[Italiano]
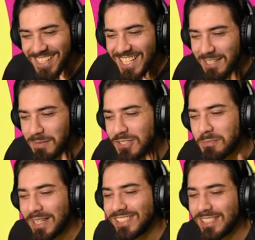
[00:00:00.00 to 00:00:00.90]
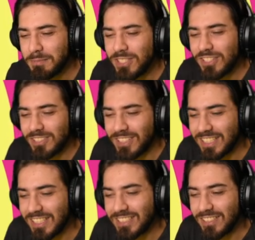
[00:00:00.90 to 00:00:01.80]
La principessa Peach è
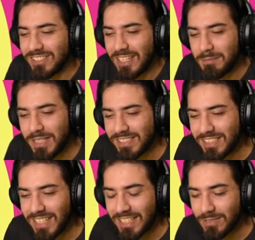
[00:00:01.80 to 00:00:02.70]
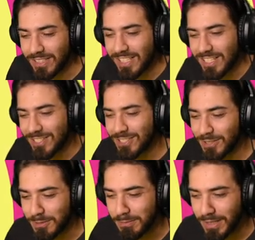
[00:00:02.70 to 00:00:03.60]
tornata indietro nel tempo ed è stata catturata dagli
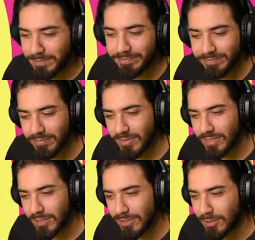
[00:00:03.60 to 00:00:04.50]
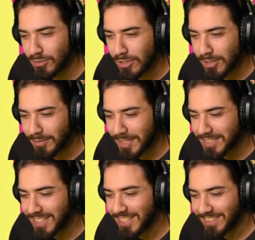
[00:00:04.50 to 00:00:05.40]
Shirub? Ti sto dicendo la
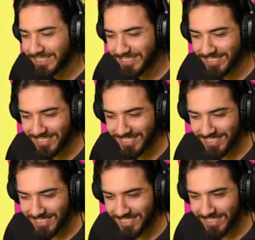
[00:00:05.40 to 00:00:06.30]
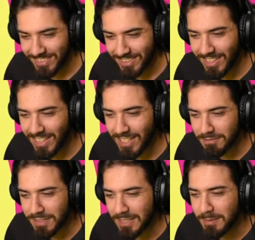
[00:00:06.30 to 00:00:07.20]
verità! Ah,
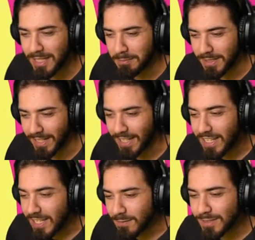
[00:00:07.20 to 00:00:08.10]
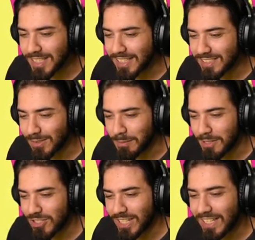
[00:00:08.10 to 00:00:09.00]
fatemi capire. Voi sareste qui per
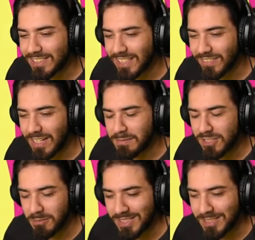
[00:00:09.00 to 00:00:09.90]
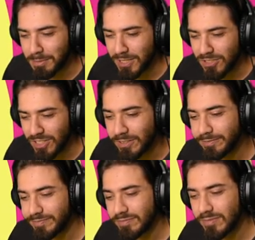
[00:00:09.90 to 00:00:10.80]
cercare di salvare la principessa Peach?
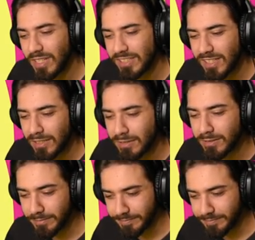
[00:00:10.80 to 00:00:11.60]
Esatto.